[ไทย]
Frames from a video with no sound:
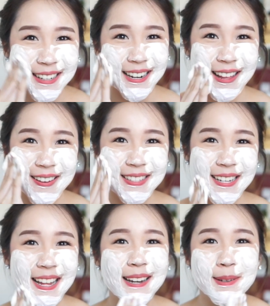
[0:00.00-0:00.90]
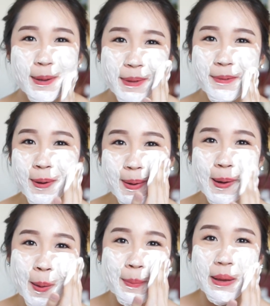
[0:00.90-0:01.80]
เราก็จัดงานนวดเป็นวงกล
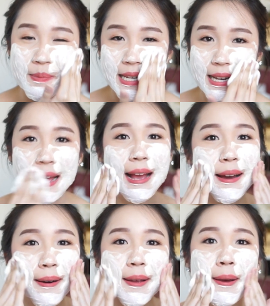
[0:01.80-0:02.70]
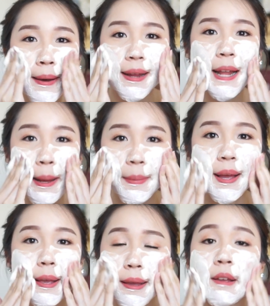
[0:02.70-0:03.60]
มแบบนี้นะคะ ค่อยๆทำให้